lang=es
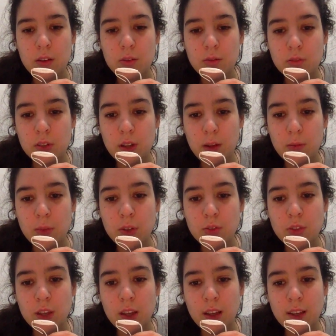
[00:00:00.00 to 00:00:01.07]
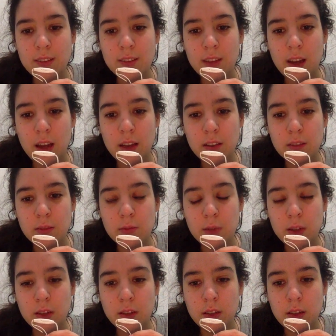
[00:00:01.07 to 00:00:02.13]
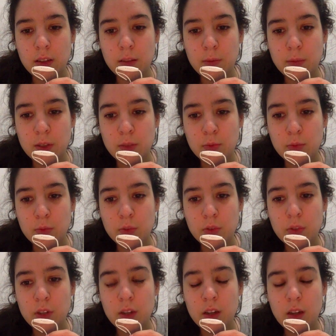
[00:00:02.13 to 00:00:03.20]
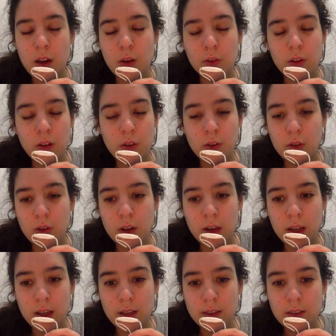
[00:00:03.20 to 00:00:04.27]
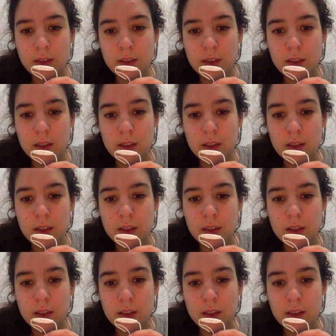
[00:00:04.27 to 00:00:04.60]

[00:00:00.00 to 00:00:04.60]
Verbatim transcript: Los cambios que gestarás vienen de ti mismo, aunque no lo creas.